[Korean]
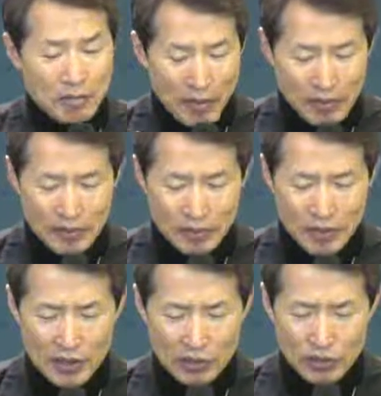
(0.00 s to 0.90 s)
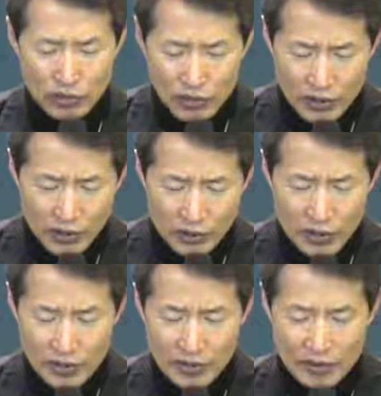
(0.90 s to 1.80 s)
말씀이 육신이
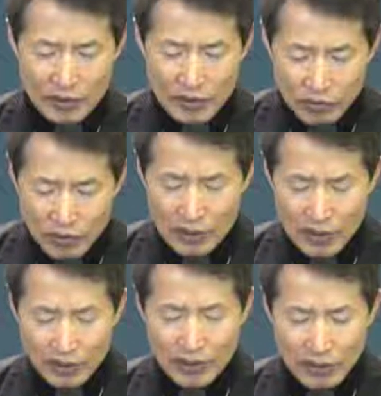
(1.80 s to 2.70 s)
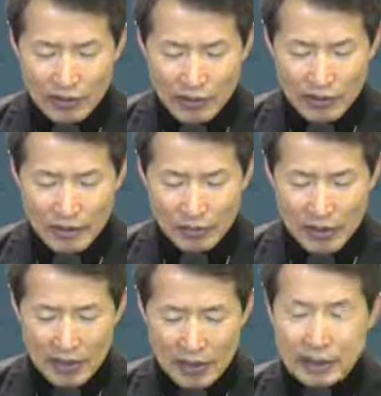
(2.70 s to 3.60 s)
돼서 우리 가운데
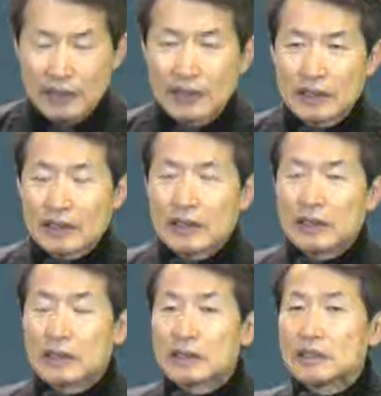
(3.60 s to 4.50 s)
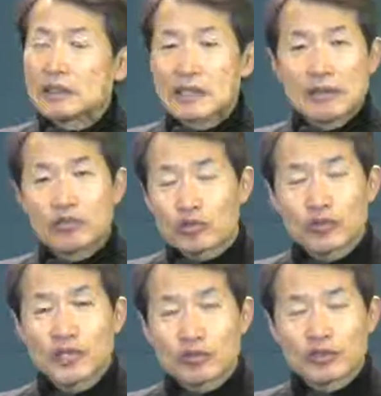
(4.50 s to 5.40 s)
거하심에 어, 그게 참
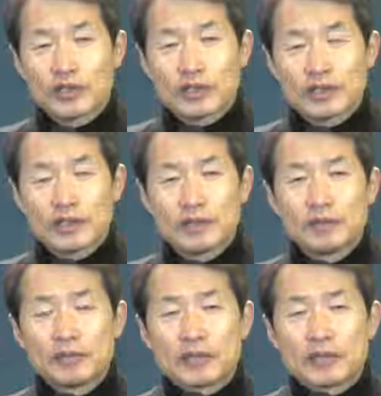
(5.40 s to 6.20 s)
중요한 구절이죠.